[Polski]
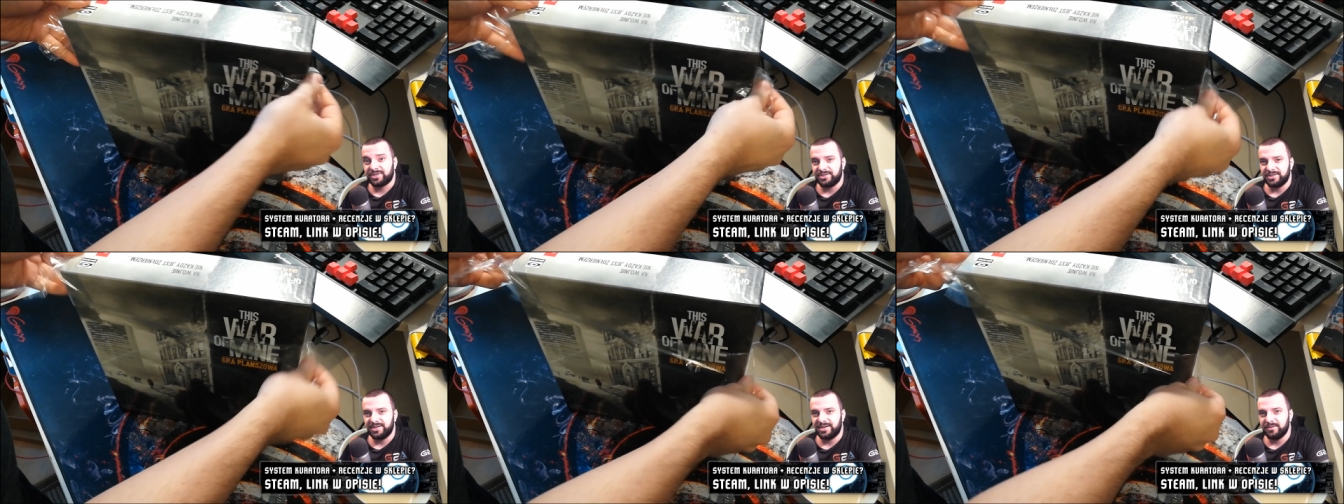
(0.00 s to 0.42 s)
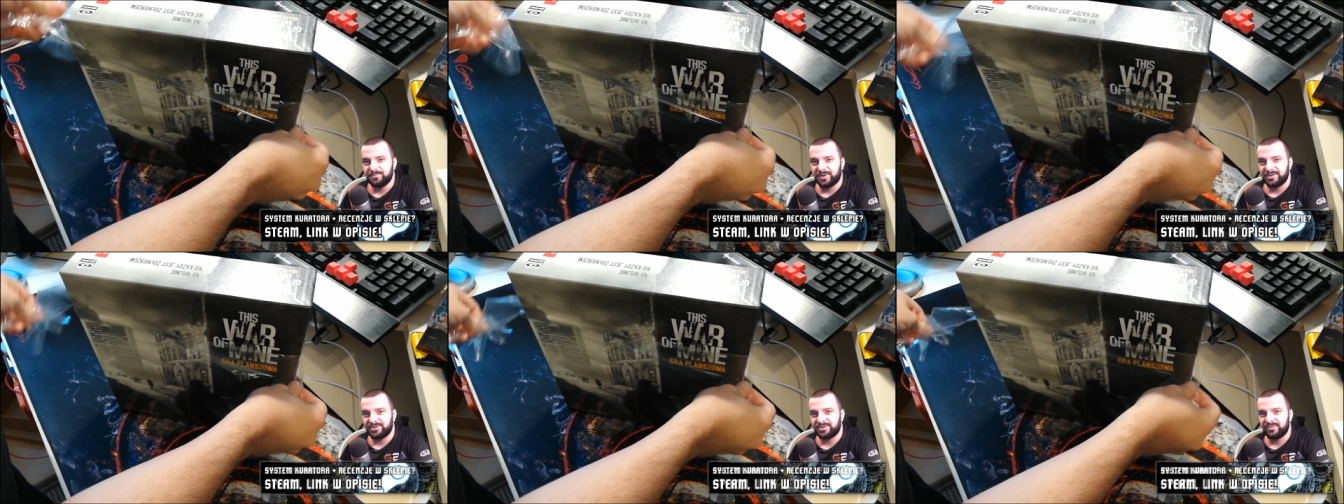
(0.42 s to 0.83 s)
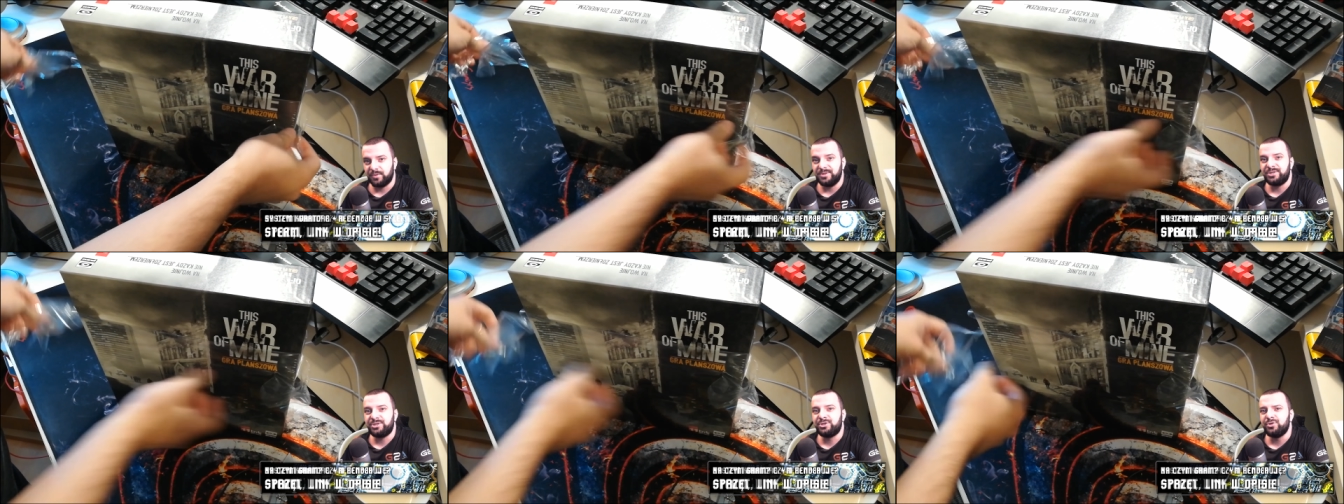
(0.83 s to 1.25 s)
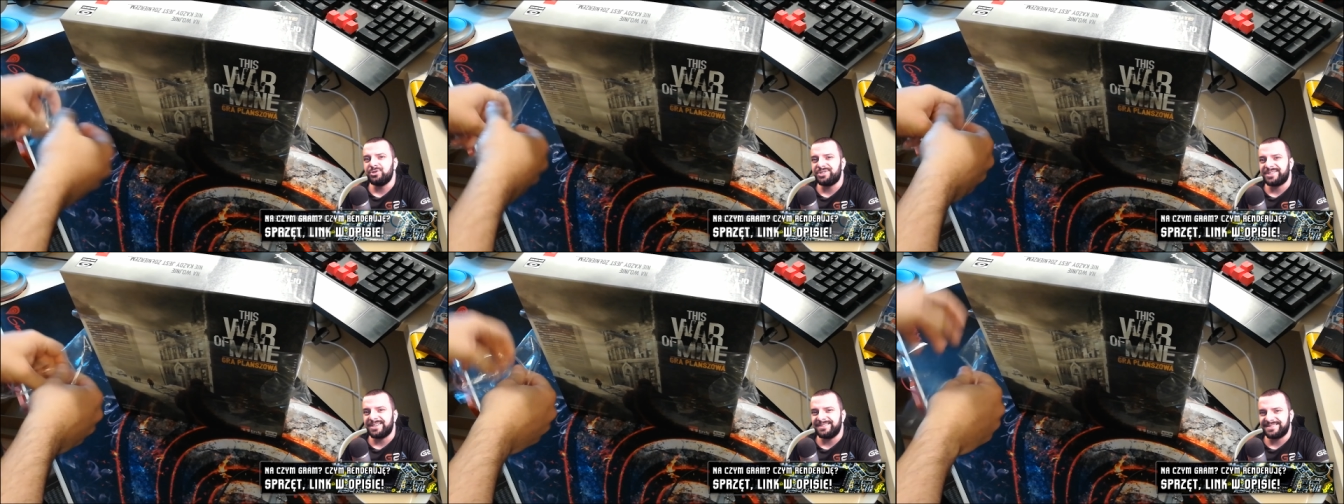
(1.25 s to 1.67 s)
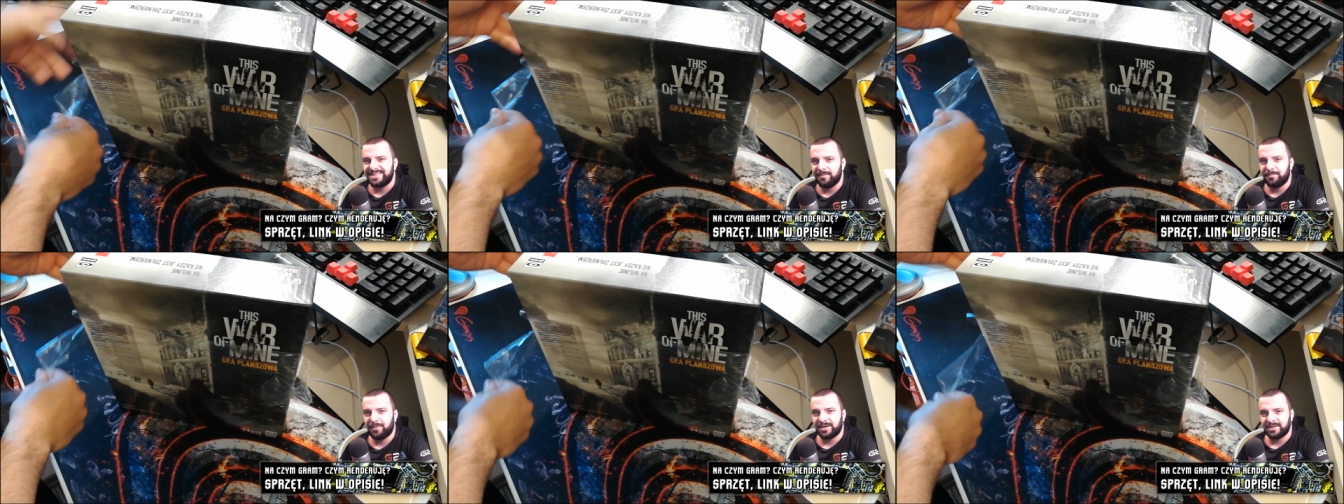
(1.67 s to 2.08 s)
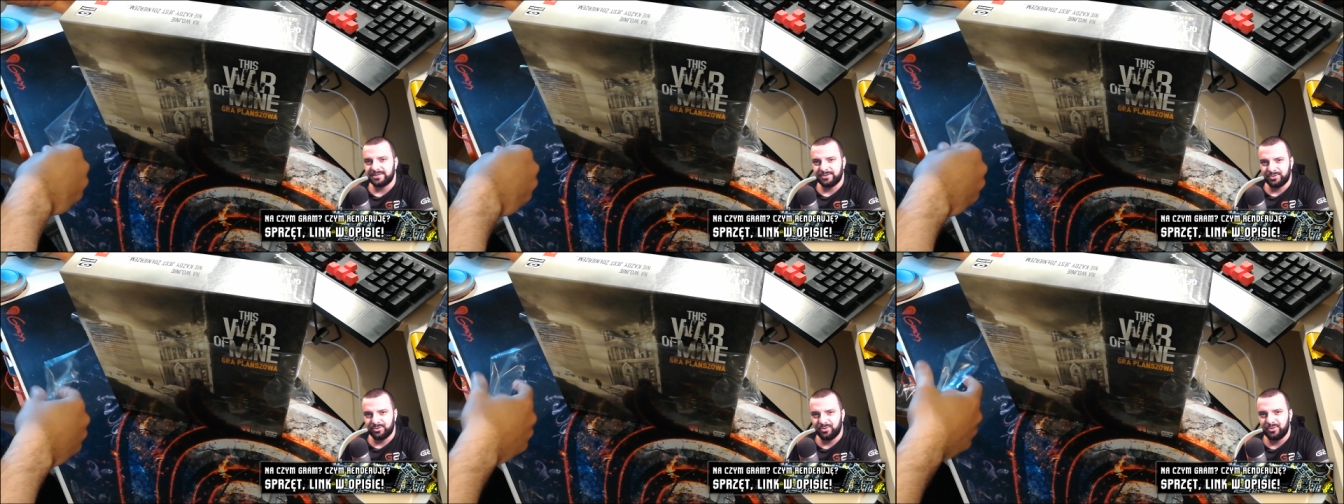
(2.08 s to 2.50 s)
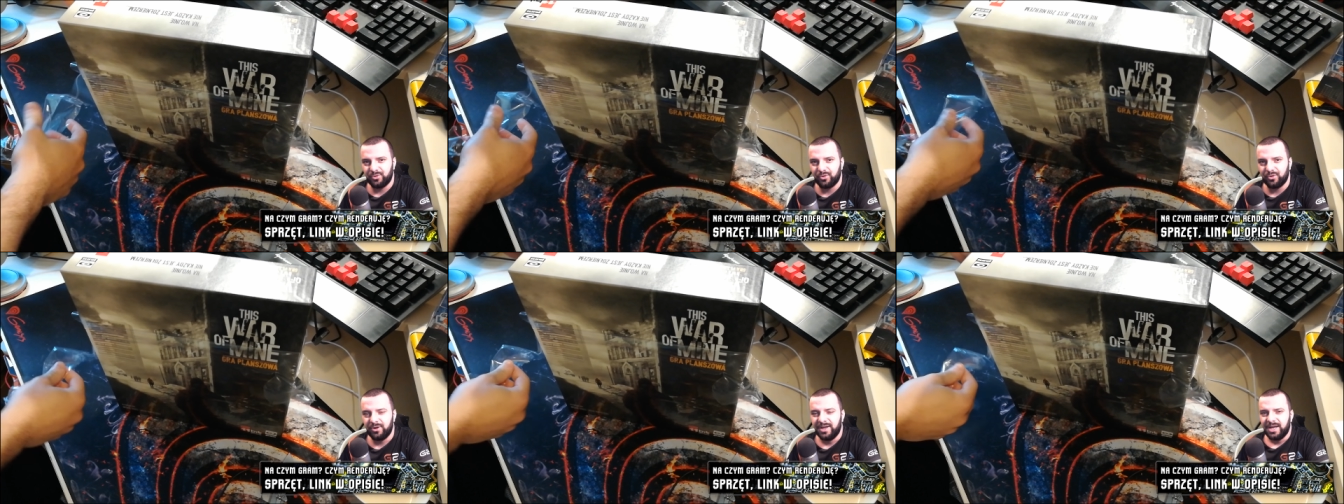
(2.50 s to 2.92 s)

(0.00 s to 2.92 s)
czy grę planszową i czuć ten zapach druku.